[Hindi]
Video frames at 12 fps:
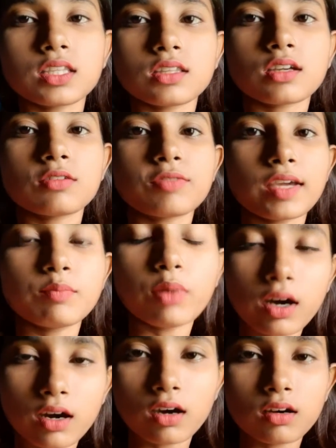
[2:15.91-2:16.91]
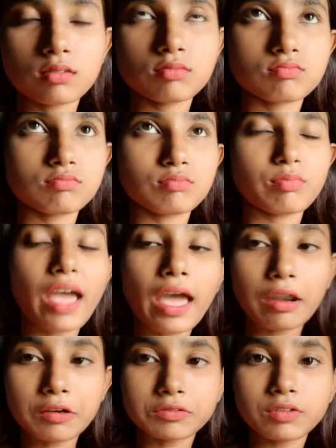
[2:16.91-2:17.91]
की तरफ एक भा
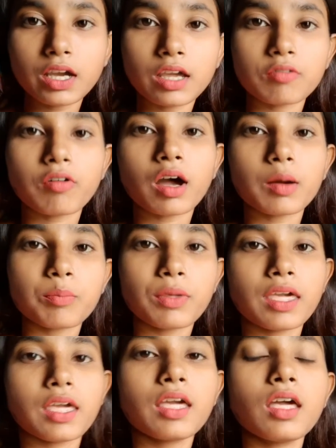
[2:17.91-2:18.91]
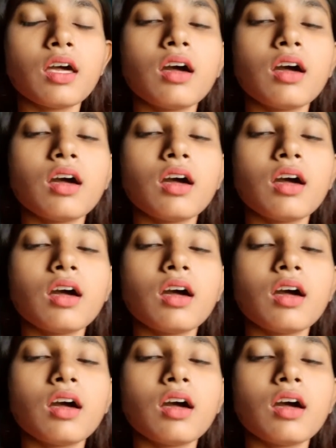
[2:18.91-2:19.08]
भैरवा है वहाँ पे